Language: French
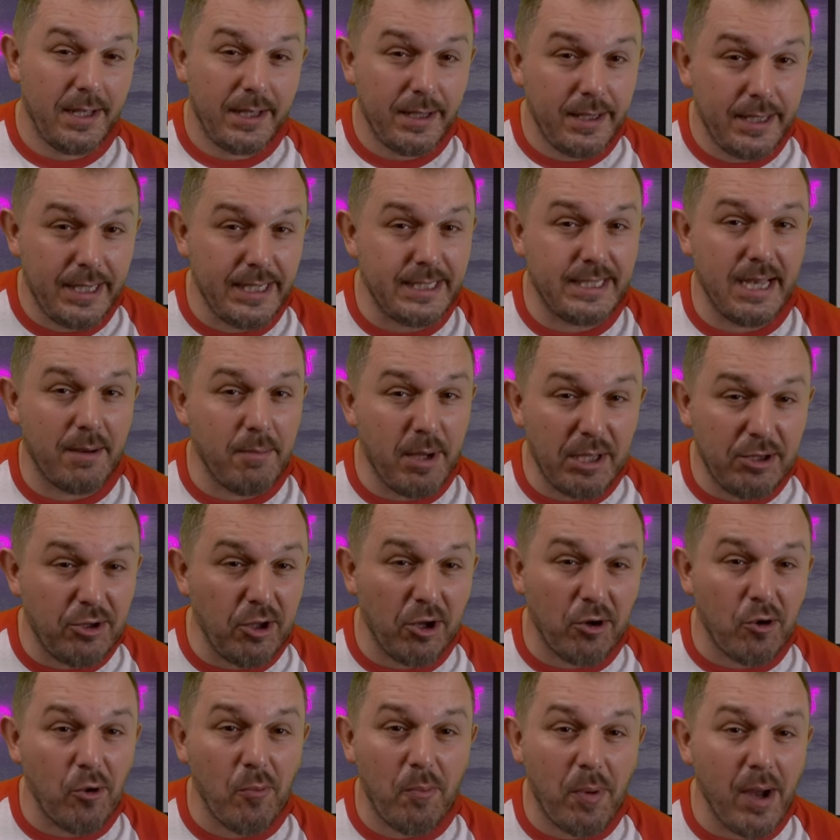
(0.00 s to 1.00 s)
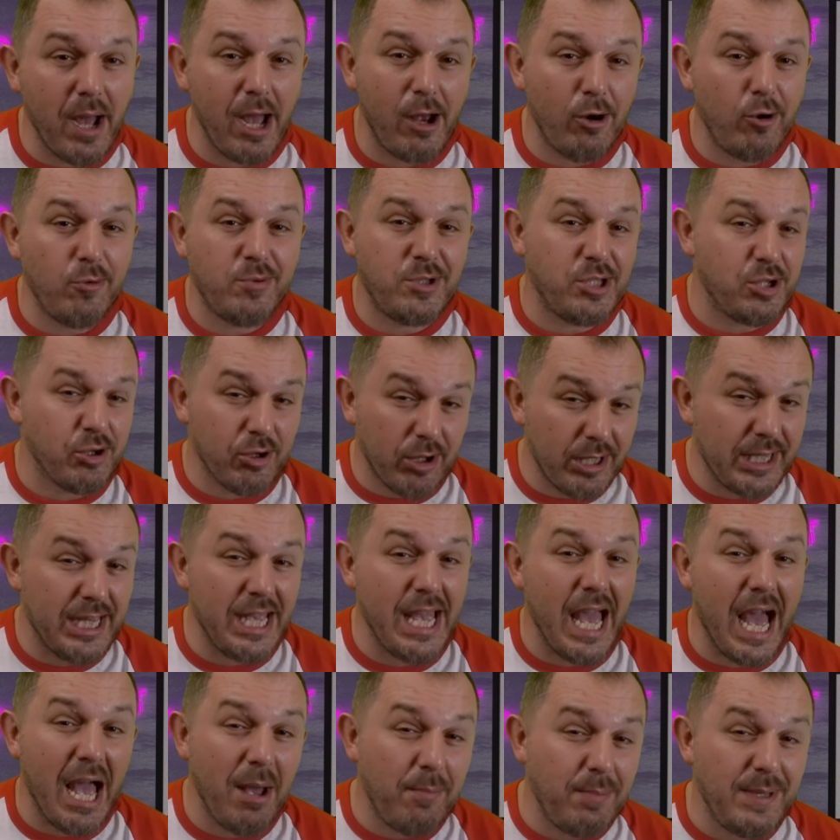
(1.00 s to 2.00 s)
Des amateurs comparés à
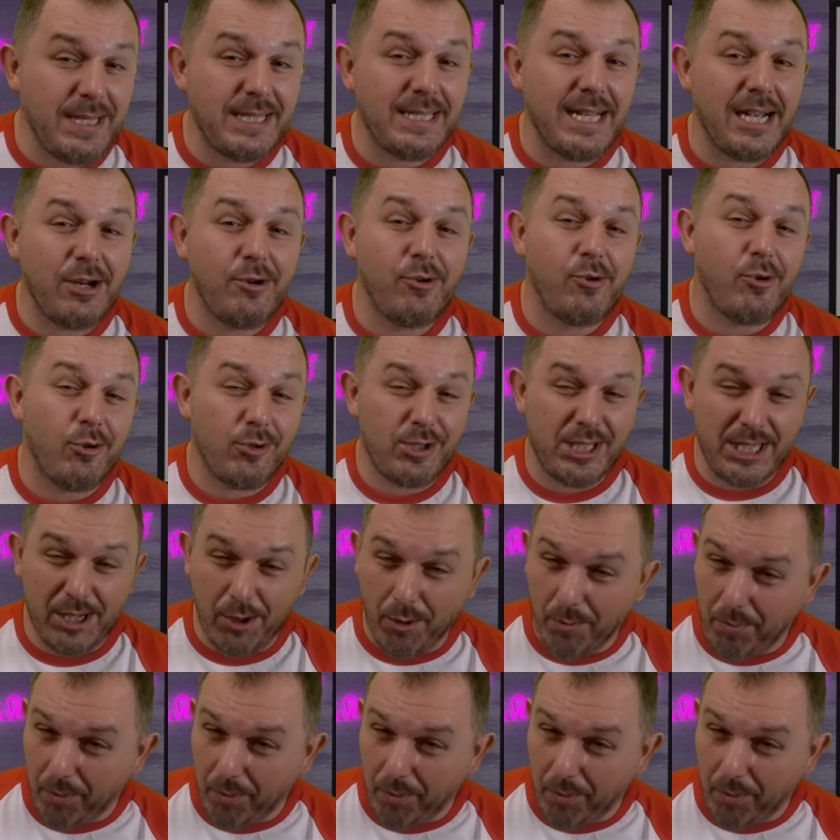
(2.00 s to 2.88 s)
l'obscurité abyssale de l'océan